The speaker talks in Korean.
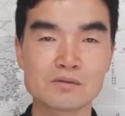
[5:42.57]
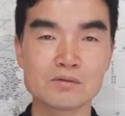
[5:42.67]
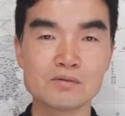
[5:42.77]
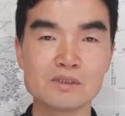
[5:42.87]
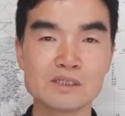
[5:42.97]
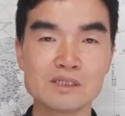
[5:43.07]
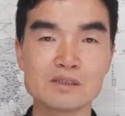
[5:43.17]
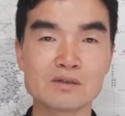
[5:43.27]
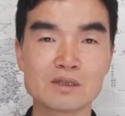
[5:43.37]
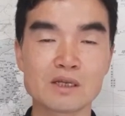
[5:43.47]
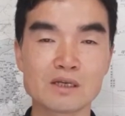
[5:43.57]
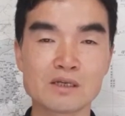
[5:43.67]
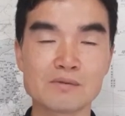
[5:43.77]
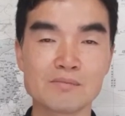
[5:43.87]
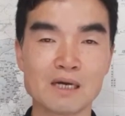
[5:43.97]
오늘 이
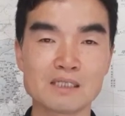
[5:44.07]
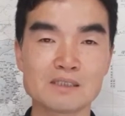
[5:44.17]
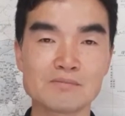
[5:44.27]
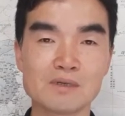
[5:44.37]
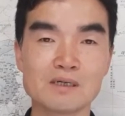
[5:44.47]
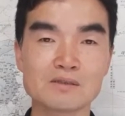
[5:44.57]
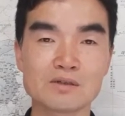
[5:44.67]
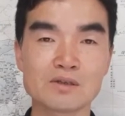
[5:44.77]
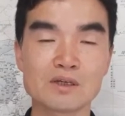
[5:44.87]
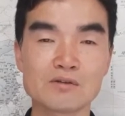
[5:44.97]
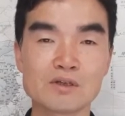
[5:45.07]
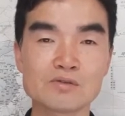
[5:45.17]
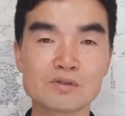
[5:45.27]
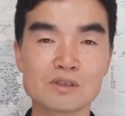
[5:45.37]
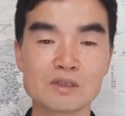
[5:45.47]
선택이 마지막 선택이 될
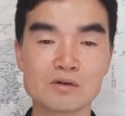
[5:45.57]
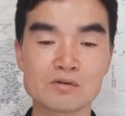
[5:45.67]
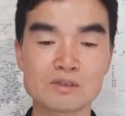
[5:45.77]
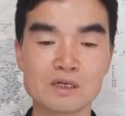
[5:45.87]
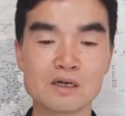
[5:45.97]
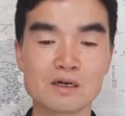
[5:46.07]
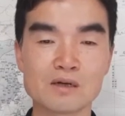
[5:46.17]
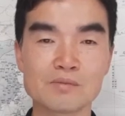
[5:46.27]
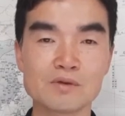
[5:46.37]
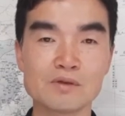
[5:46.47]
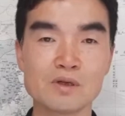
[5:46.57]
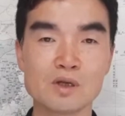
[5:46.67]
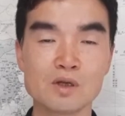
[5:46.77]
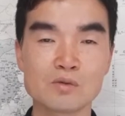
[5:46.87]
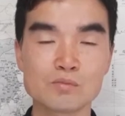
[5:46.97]
수 있다고 생각하며
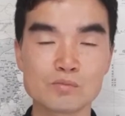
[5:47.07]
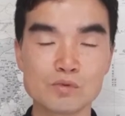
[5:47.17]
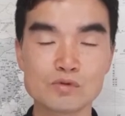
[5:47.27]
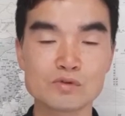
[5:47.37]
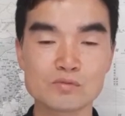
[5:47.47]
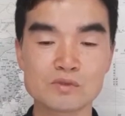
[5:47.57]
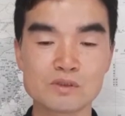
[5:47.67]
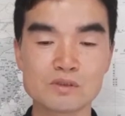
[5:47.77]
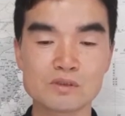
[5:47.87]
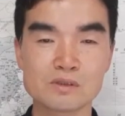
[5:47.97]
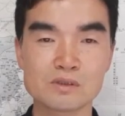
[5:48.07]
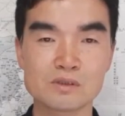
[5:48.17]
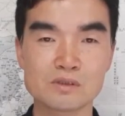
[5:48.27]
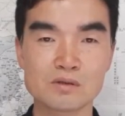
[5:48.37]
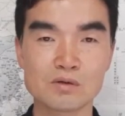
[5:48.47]
목숨을
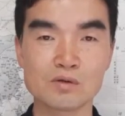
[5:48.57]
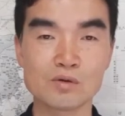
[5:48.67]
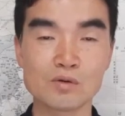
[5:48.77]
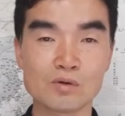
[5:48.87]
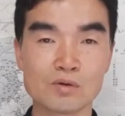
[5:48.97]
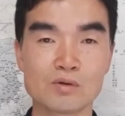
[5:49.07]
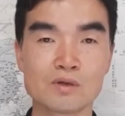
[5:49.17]
걸고